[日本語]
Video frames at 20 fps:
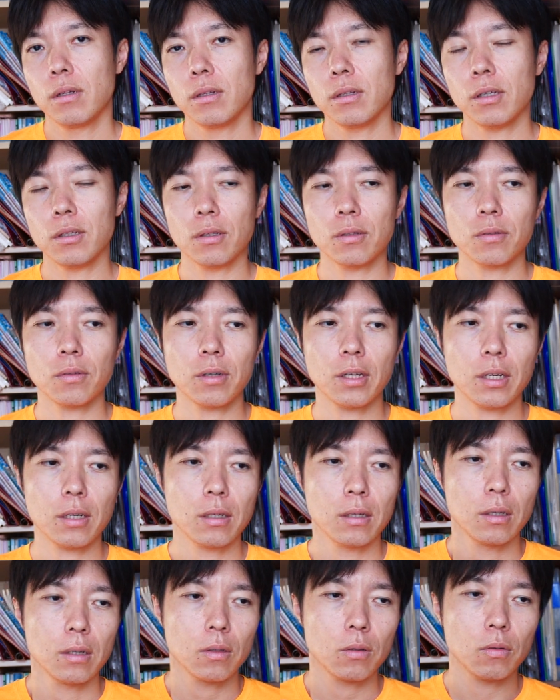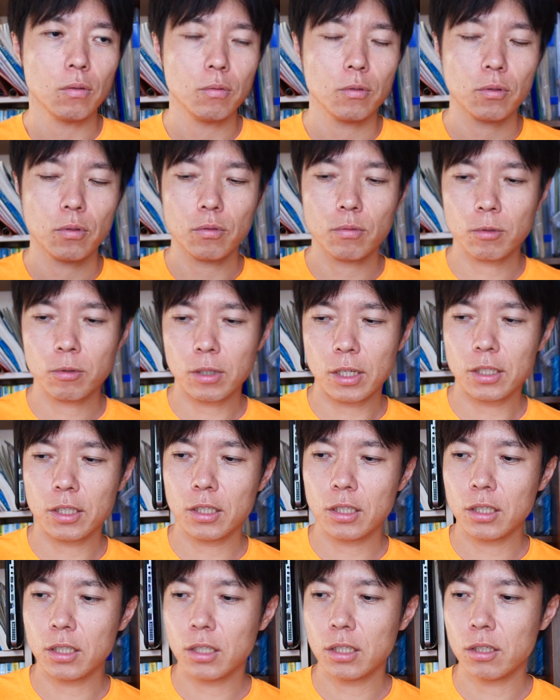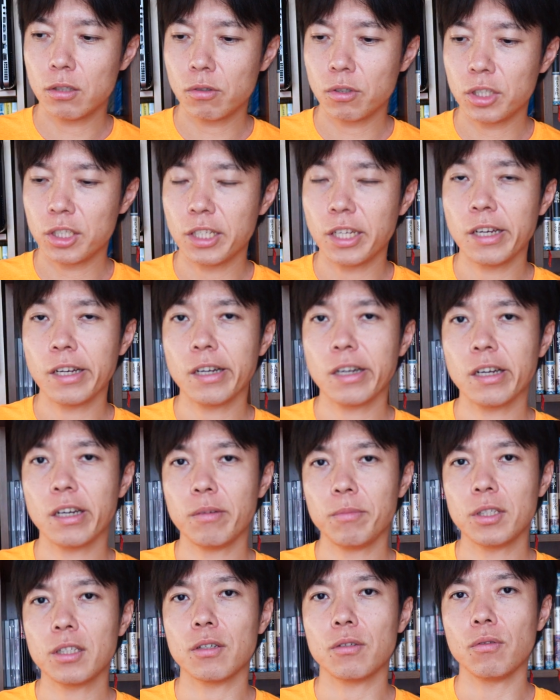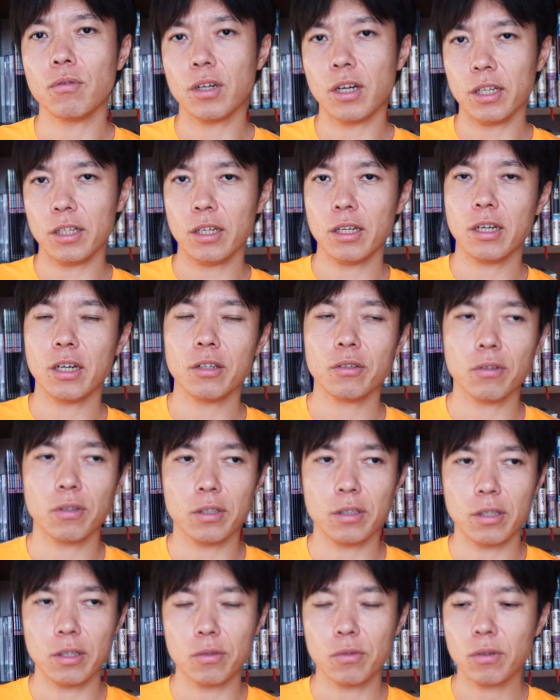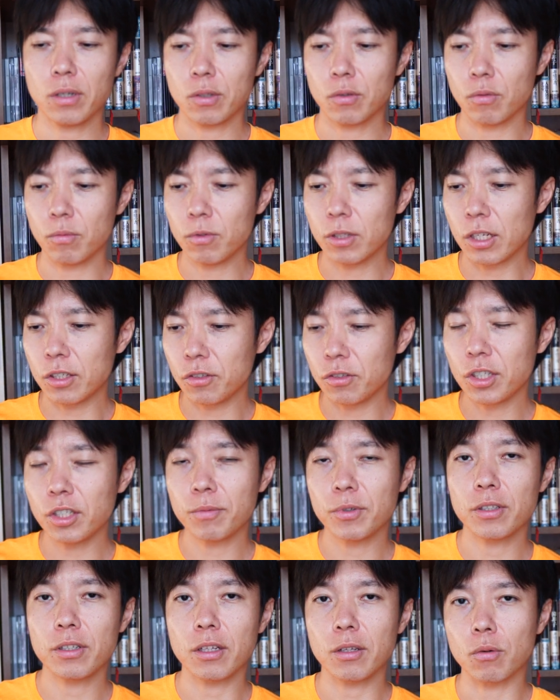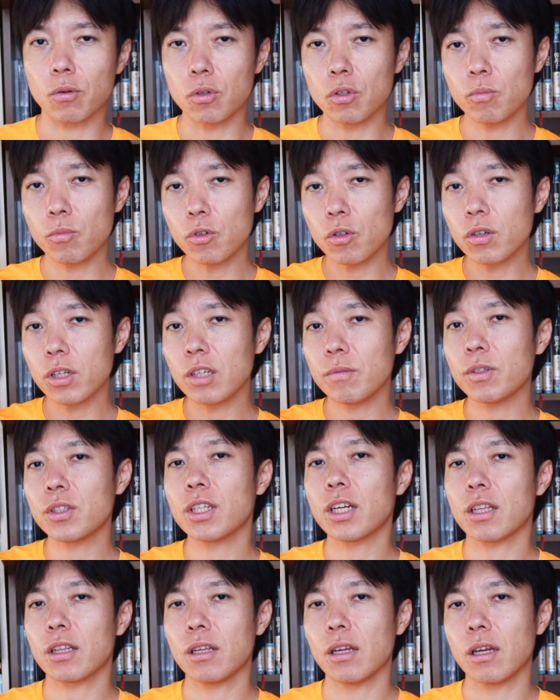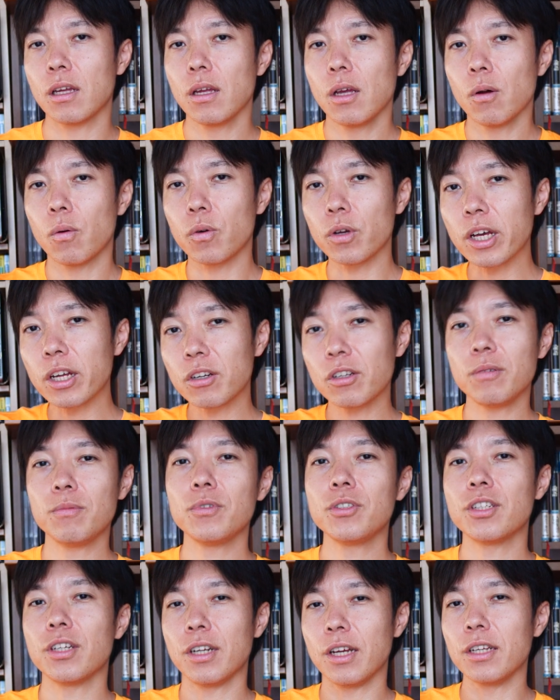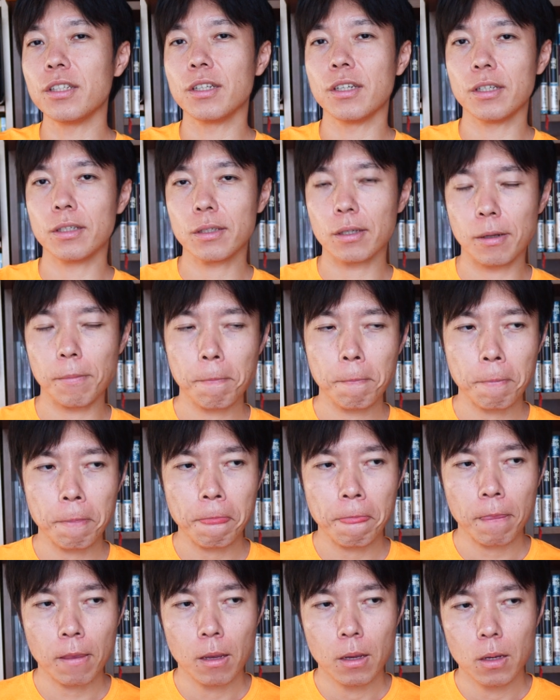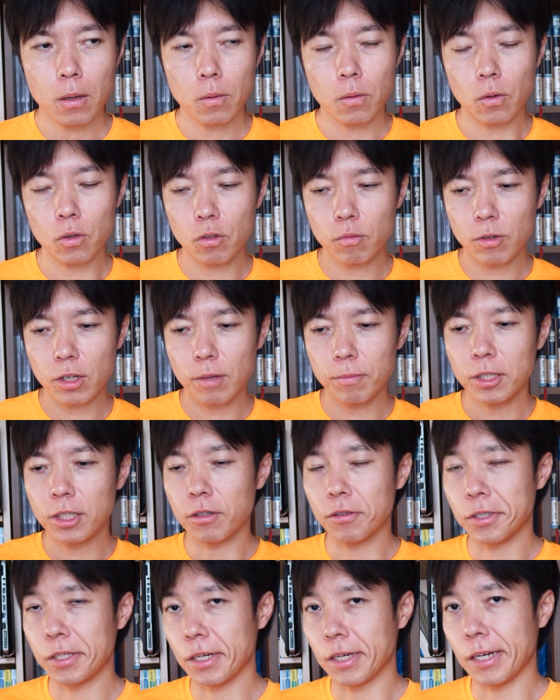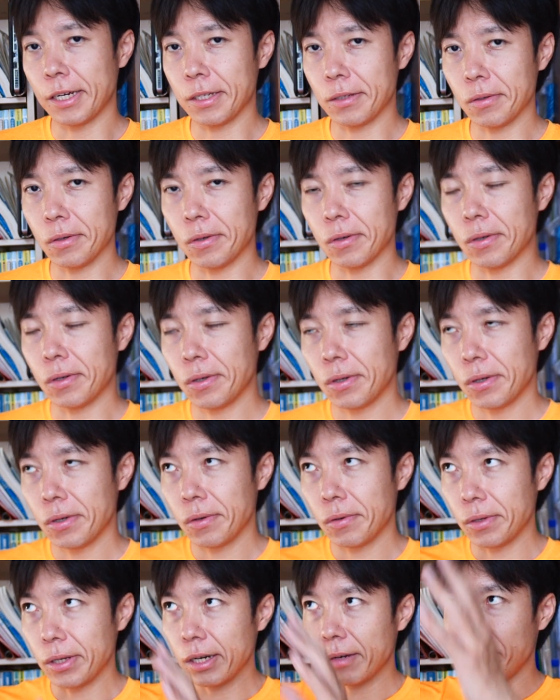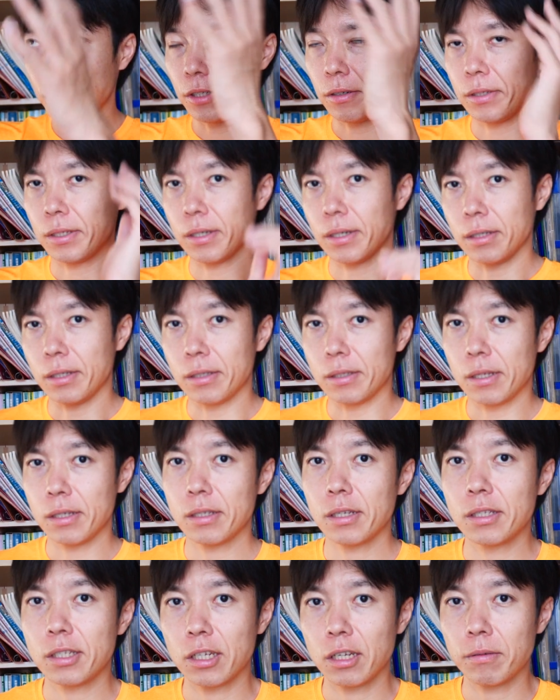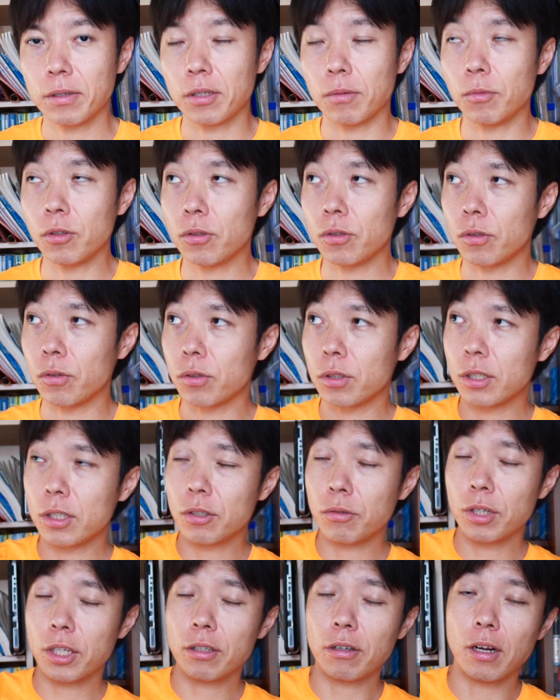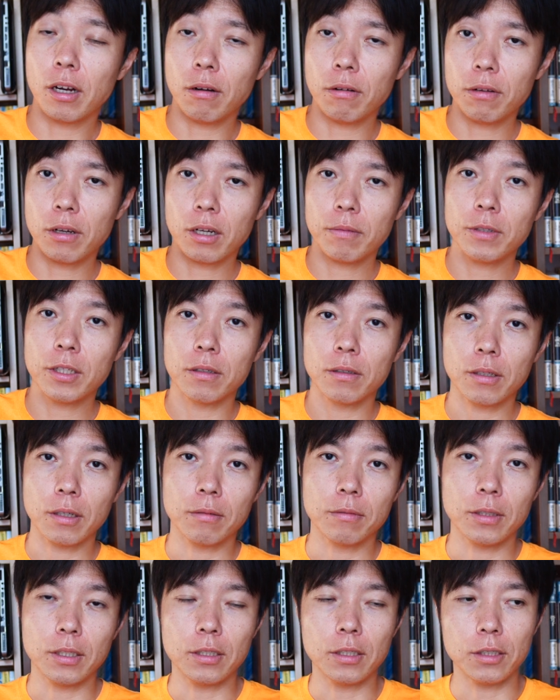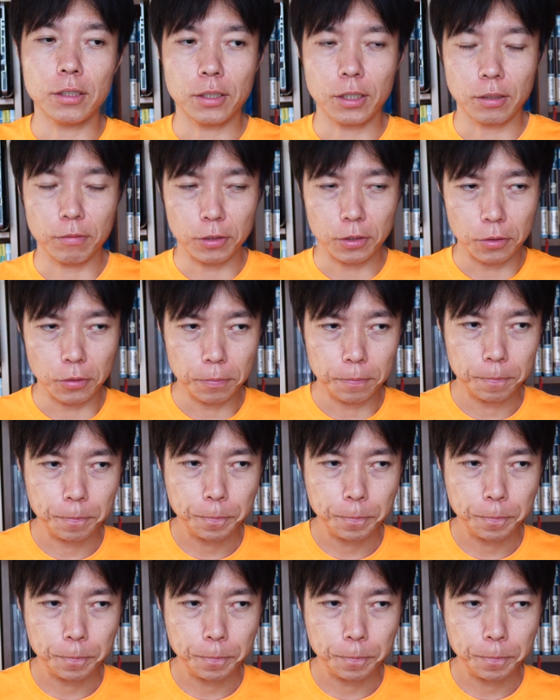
だってそれは友達の視点から見たその家庭環境だってそれは友達の言い分であって子供の言い分であって親の言い分じゃないじゃないですか子供が見てる世界と親が見てる世界って全然違いますよもっと言うと父親と母親が見てる世界は全然違いますよ